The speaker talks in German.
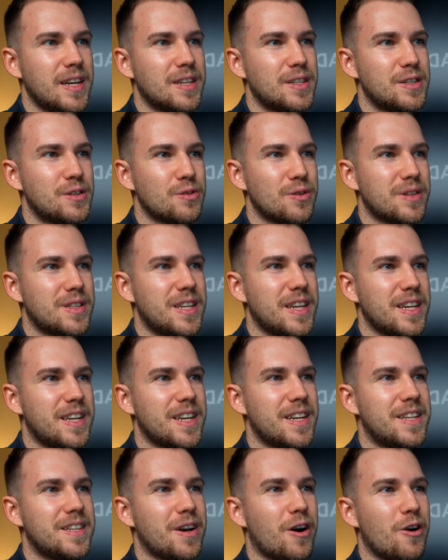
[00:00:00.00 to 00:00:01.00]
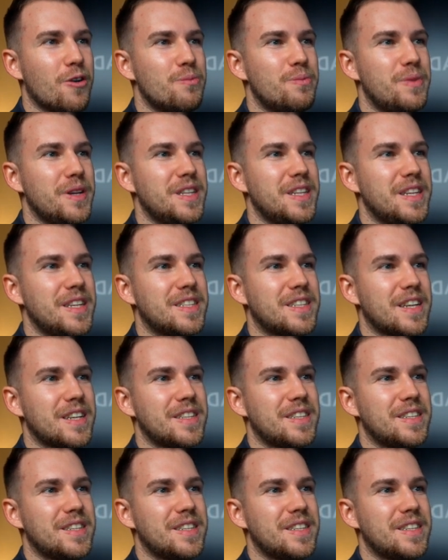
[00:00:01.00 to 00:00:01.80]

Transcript: so tickgenau bin ich dann